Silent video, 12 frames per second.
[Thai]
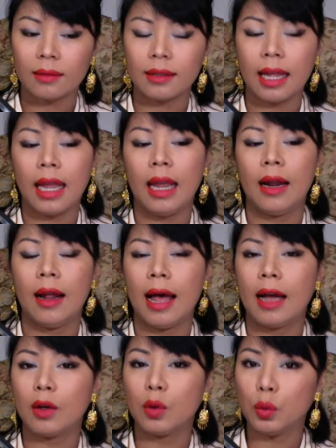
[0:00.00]
เตนะ
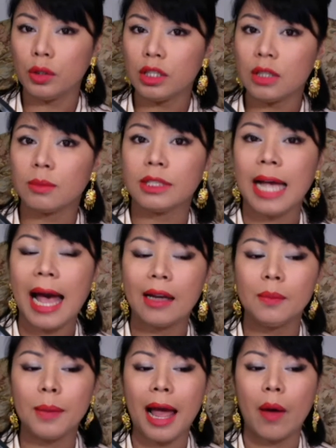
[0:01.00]
คะ คุณดื่มชาห
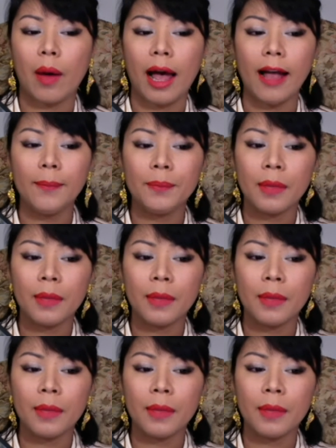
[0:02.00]
รือเปล่าคะ